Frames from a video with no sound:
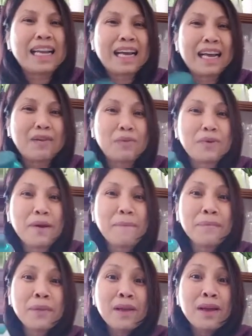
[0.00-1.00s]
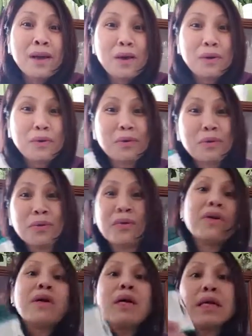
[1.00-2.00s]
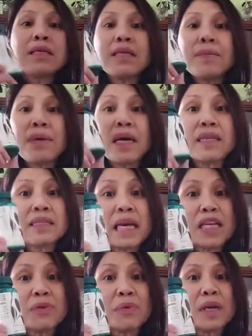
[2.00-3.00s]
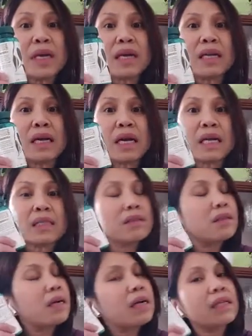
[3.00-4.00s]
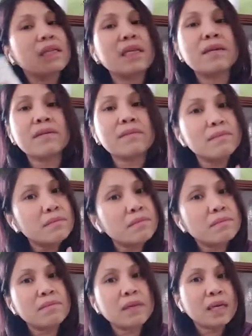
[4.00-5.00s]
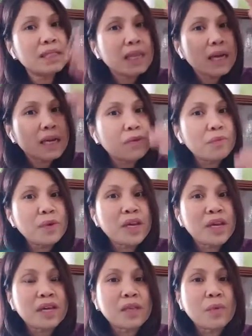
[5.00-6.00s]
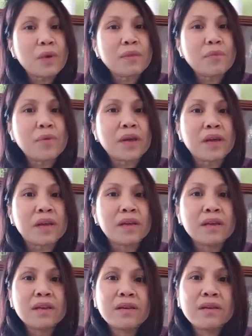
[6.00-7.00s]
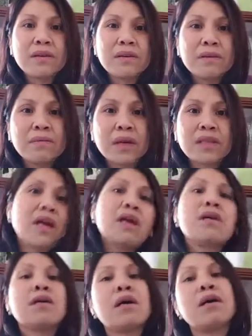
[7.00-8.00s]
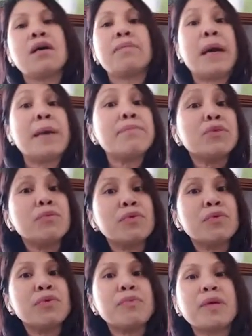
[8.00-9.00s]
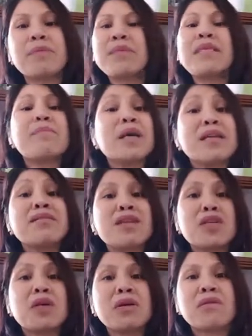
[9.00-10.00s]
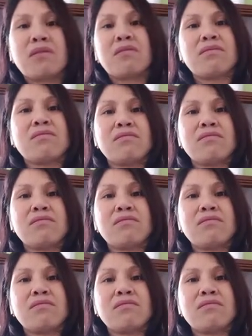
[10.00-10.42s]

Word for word: nakakaloka. Oo. Kasi maganda ito eh. Nakaka ang ganda ng, maganda ang ano mo eh, katawan mo eh. Maganda ang, ang vibes mo. Mag basta maganda siya lang. Ga.